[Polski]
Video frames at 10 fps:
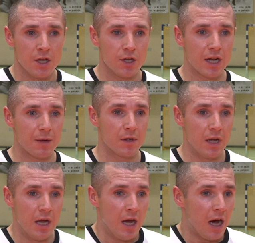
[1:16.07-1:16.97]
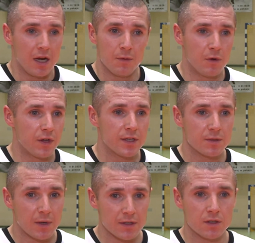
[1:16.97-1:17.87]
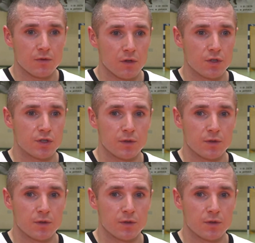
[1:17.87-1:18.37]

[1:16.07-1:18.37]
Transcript: i gramy ale mówię, jestem bardzo zadowolony.